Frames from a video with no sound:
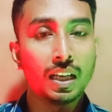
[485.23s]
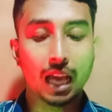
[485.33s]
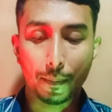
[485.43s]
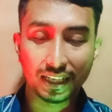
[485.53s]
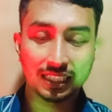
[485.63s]

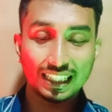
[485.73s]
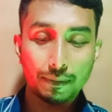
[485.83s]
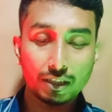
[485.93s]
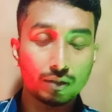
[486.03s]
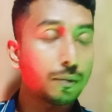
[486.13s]
আমি রিসেন্ট
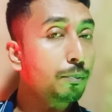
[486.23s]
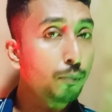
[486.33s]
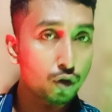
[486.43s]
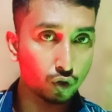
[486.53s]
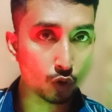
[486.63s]
টাইমে
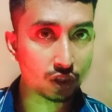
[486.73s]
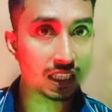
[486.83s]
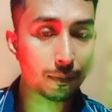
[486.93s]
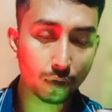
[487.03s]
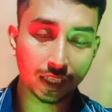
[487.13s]
পোস্ট করছি
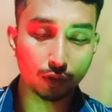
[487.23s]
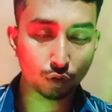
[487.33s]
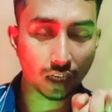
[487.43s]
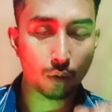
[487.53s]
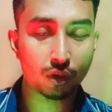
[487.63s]
না বলে কিন্তু একটু
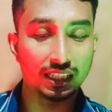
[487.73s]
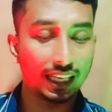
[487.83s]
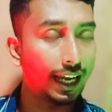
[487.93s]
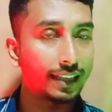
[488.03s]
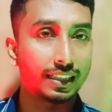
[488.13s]
ডাউনের দিকে
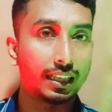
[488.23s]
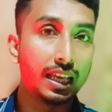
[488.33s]
গেছে